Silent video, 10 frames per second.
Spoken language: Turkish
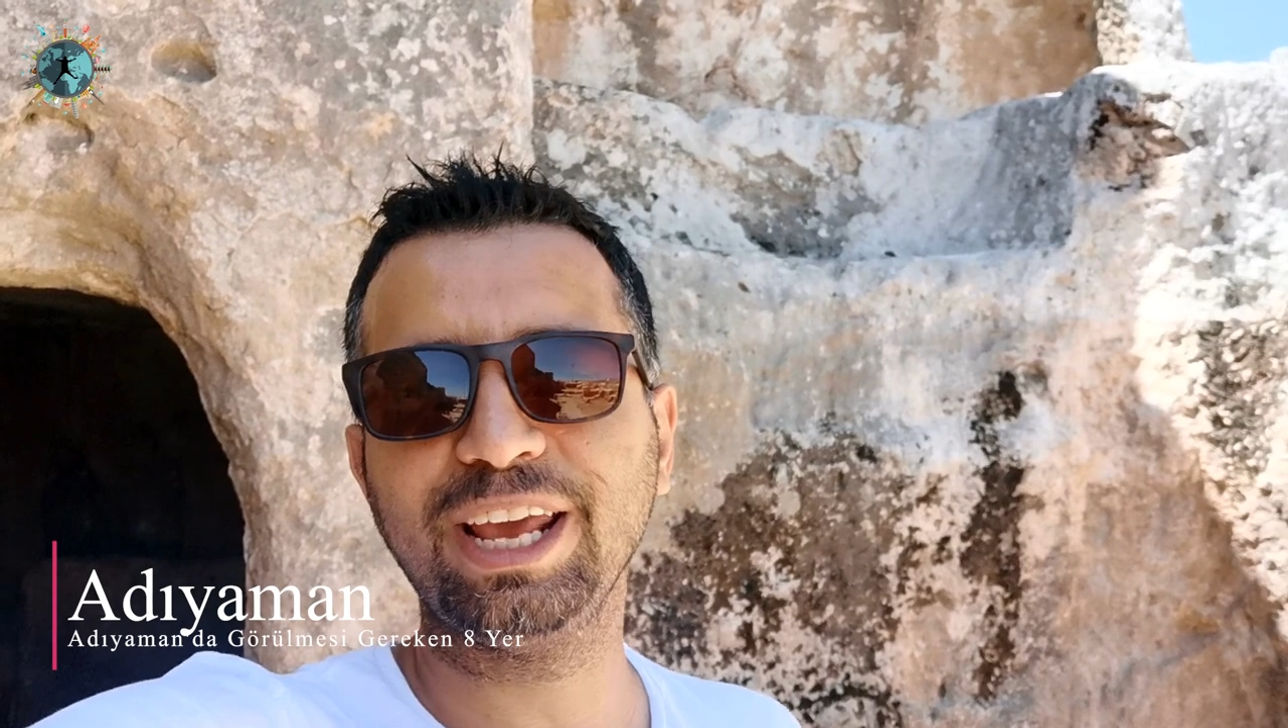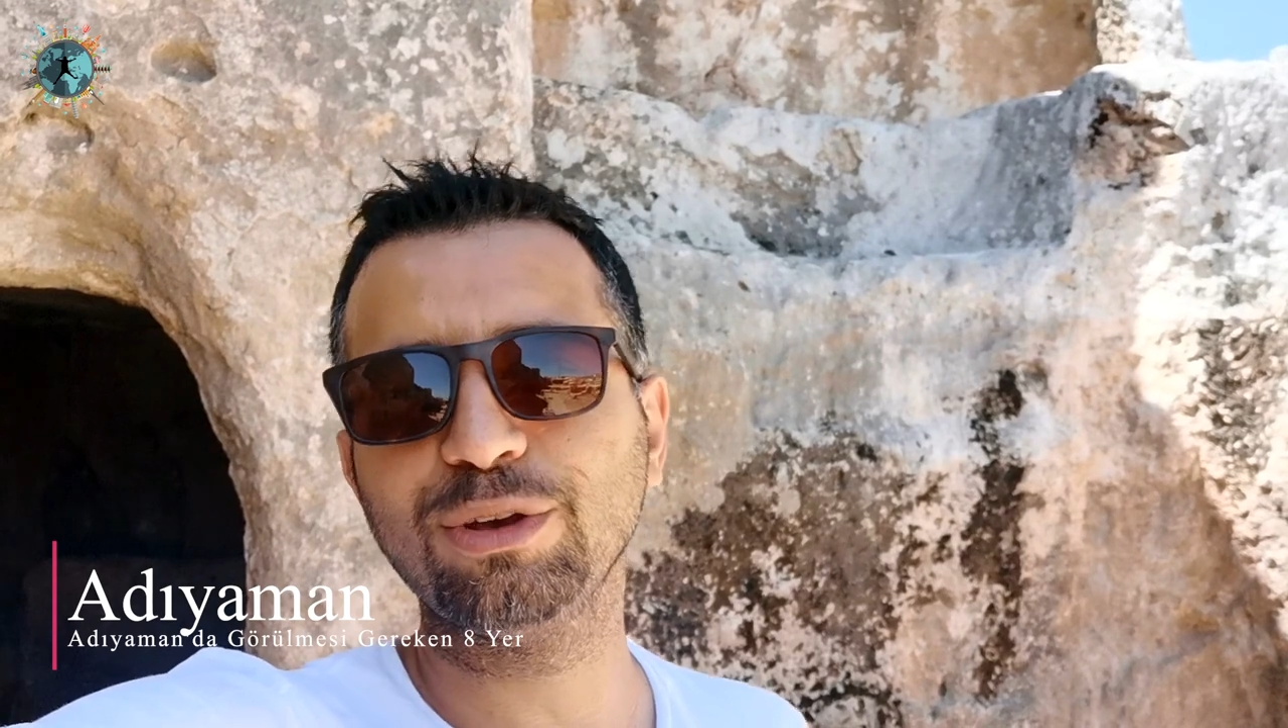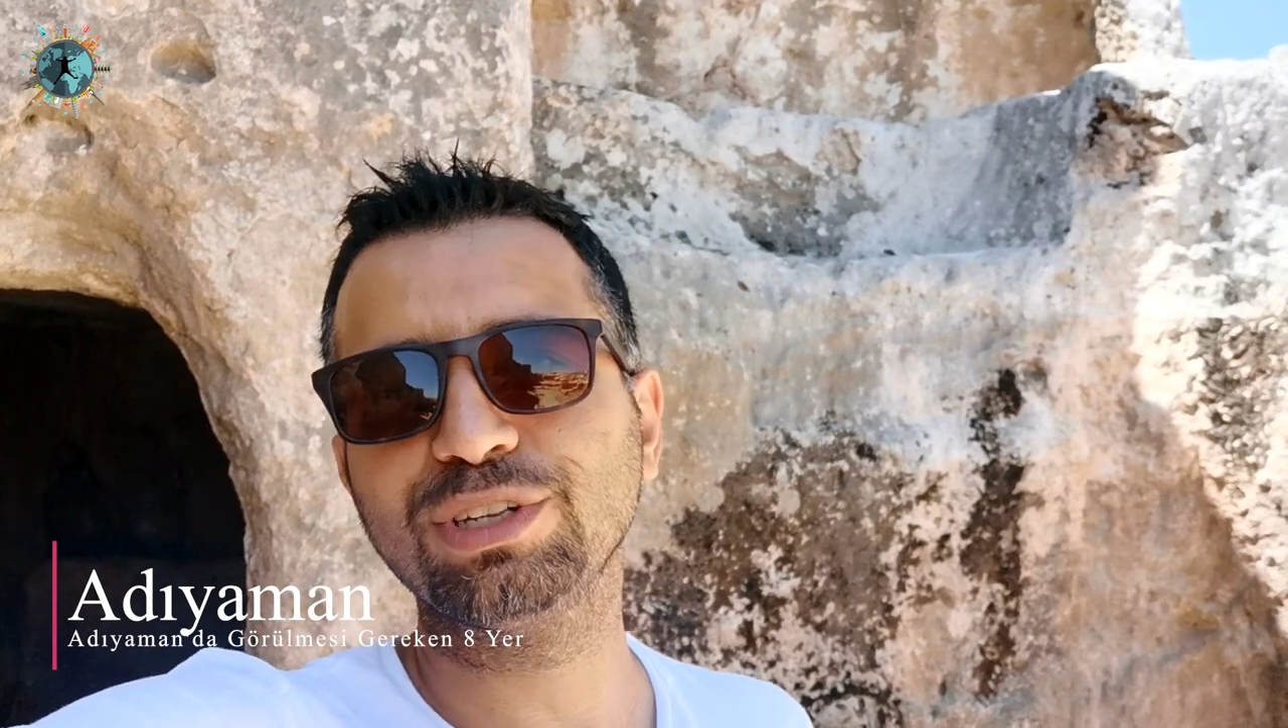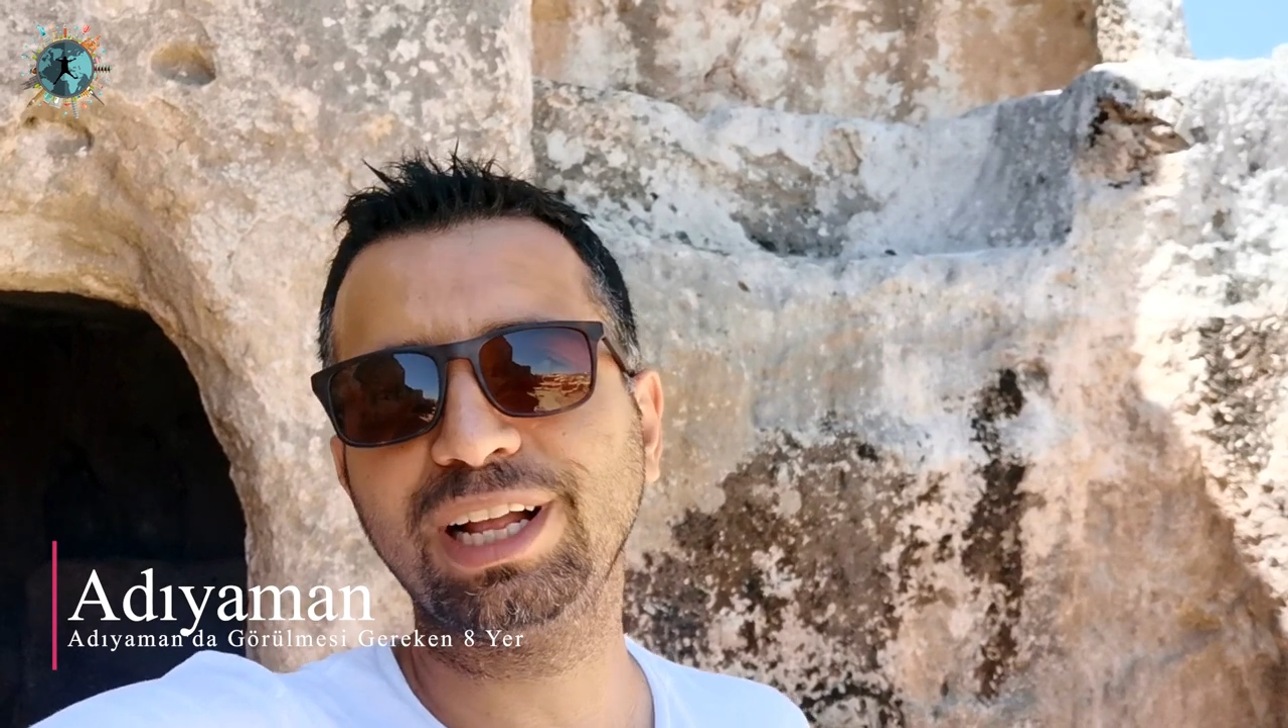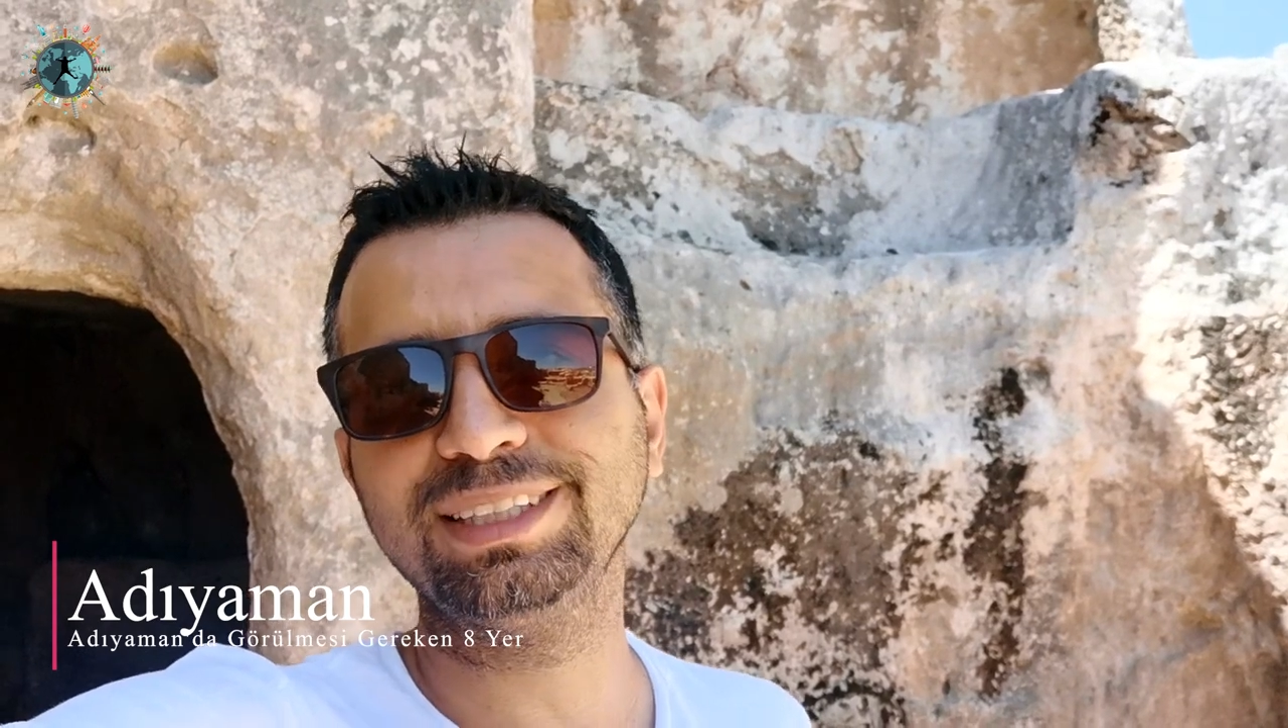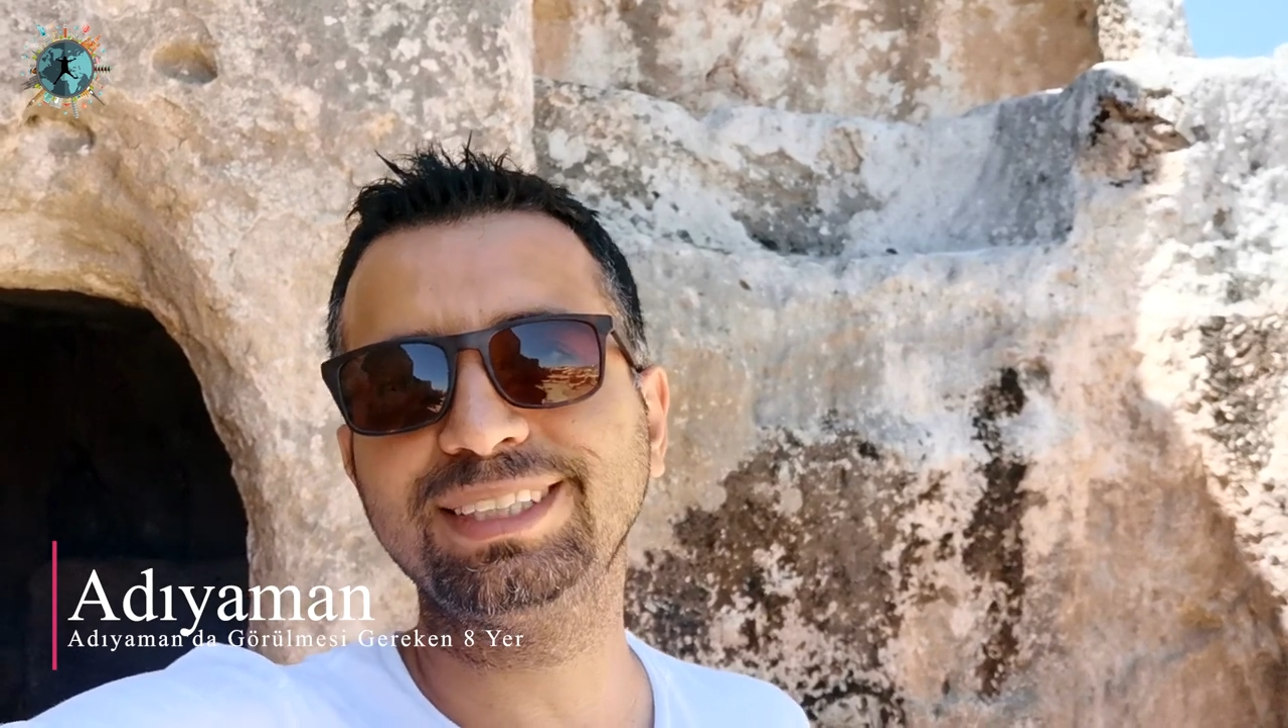en güzel